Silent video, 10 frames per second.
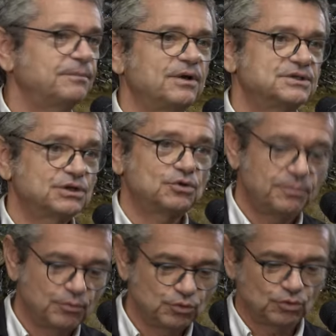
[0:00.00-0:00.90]
Poi a un certo
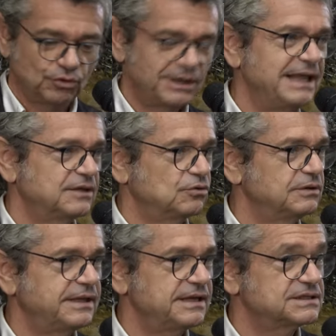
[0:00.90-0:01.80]
punto ho riletto il
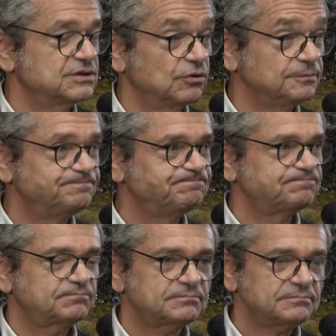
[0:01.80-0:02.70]
testo
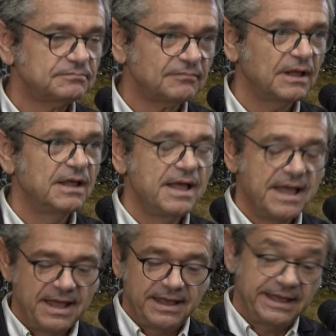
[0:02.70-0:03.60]

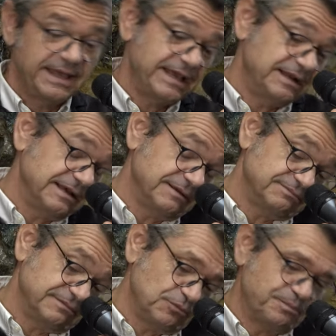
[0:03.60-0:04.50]
e eh,
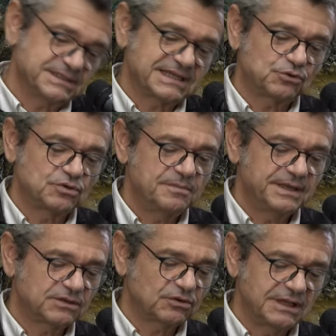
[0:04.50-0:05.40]
ho pensato di
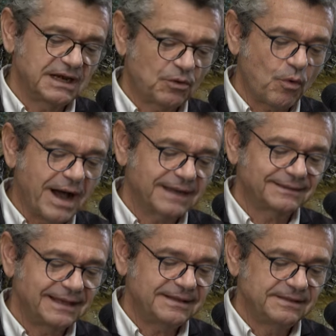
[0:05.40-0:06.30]
metterlo nella
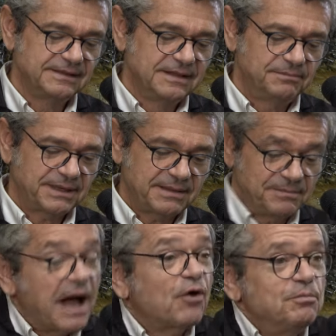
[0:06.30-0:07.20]
quarta perché
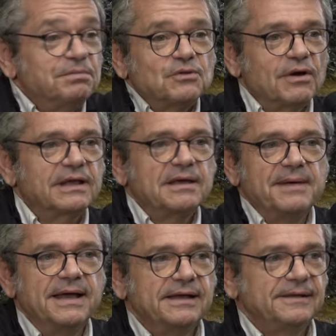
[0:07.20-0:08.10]
ha colpito anche
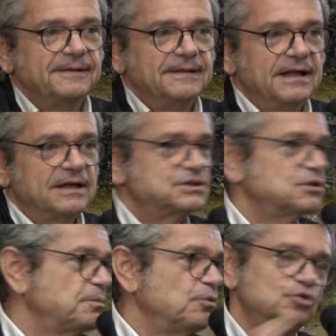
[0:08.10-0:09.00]
me a un
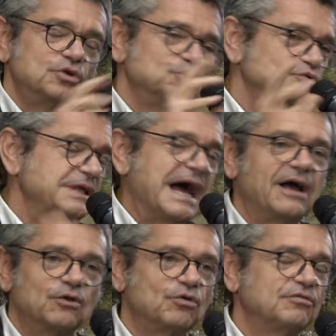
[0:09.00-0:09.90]
certo punto in un
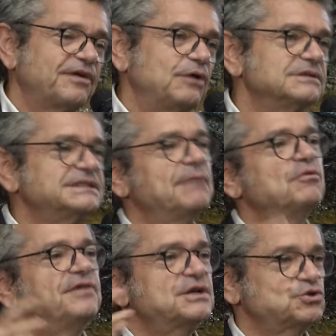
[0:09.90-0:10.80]
dialogo fra,
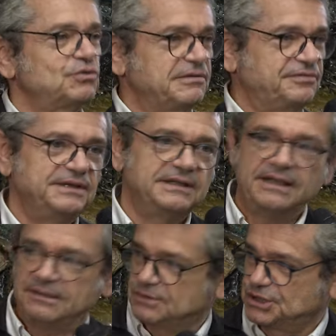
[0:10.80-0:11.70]
siamo verso la
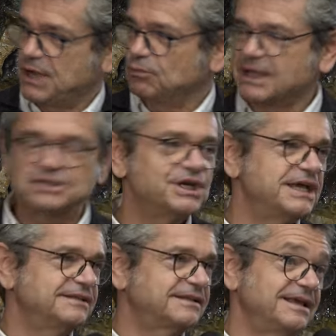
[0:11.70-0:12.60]
fine c'è un
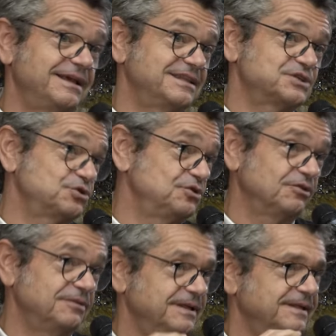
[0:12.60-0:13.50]
agente adesso io